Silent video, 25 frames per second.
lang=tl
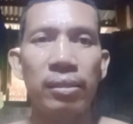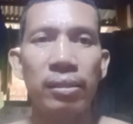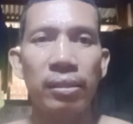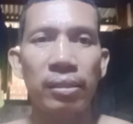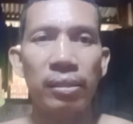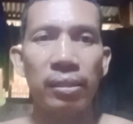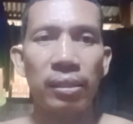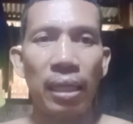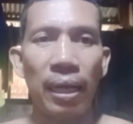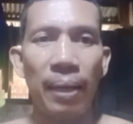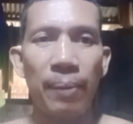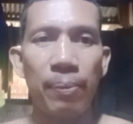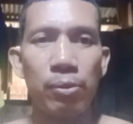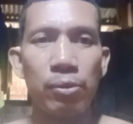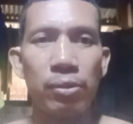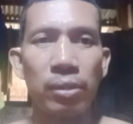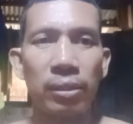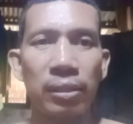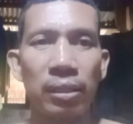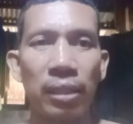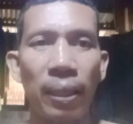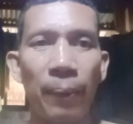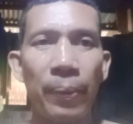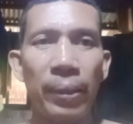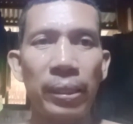Tapos
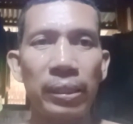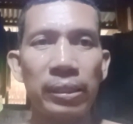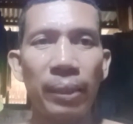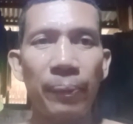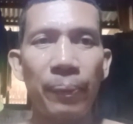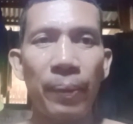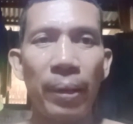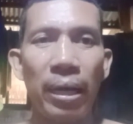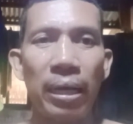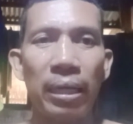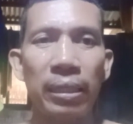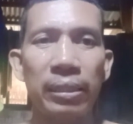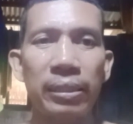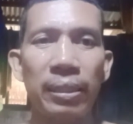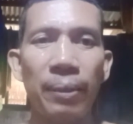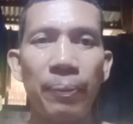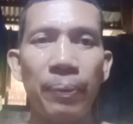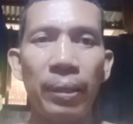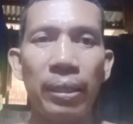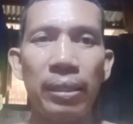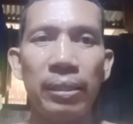tapang-tapangan ka pa.